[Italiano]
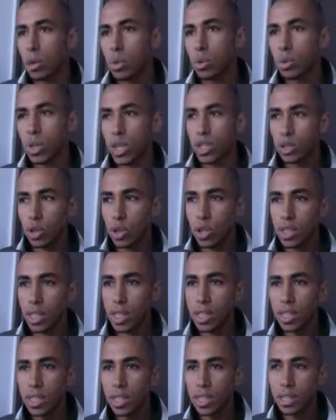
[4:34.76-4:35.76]
una
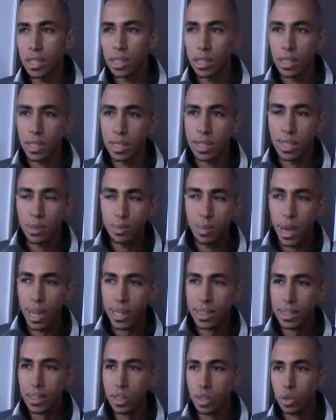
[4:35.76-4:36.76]
sorta di eh,
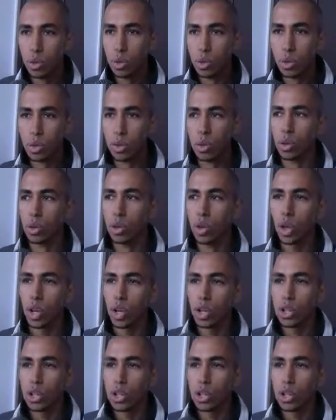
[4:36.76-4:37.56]
dibattito